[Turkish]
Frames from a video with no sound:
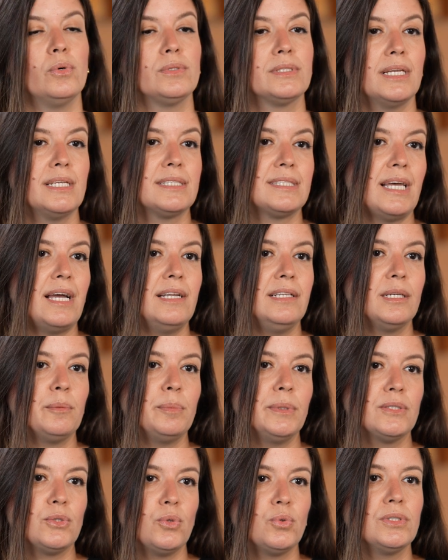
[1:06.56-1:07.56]
Oysa
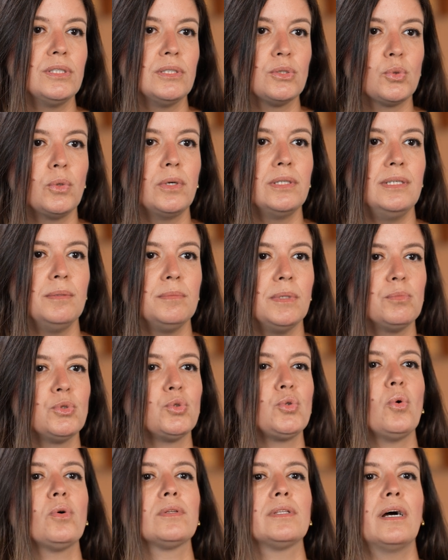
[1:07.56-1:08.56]
esenlik biraz önce de söylediğim gibi
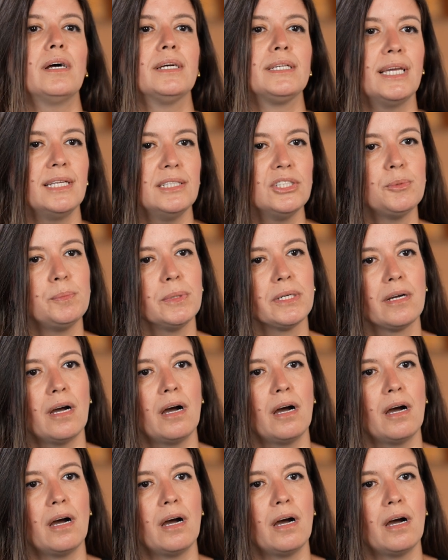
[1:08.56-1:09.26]
çok daha geniş bir